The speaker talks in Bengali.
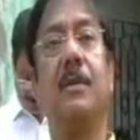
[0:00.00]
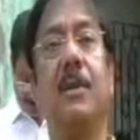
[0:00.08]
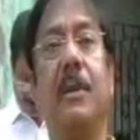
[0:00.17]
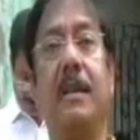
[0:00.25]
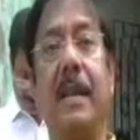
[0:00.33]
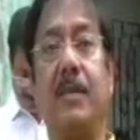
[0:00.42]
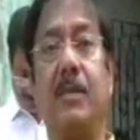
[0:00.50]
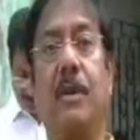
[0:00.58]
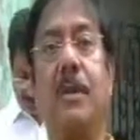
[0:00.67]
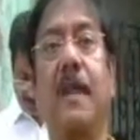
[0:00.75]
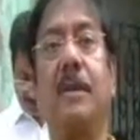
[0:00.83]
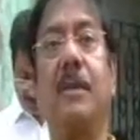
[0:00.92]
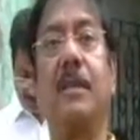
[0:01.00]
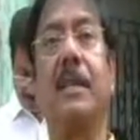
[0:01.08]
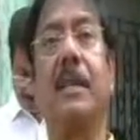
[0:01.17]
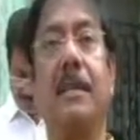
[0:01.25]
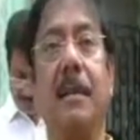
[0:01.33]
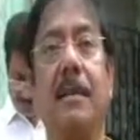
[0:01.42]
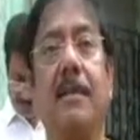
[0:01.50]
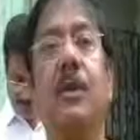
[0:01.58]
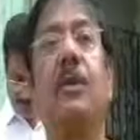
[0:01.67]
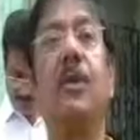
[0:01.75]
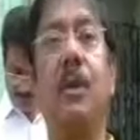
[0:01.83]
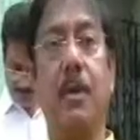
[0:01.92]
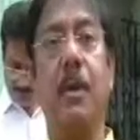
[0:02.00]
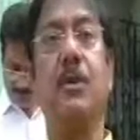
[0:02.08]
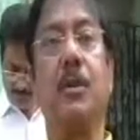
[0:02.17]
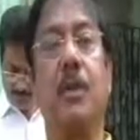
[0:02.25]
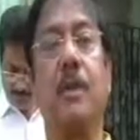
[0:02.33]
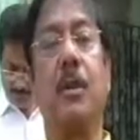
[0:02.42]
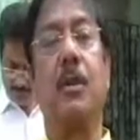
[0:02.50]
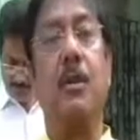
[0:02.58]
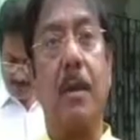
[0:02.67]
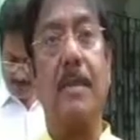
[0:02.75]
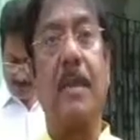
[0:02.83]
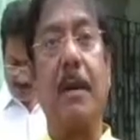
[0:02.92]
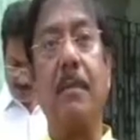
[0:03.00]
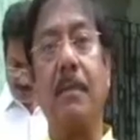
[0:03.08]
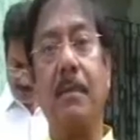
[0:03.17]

সন্ধ্যাবেলা ছটা সাড়ে ছটা সাতটা যতক্ষণ ভোট চলবে ততক্ষণ আমি থাকবো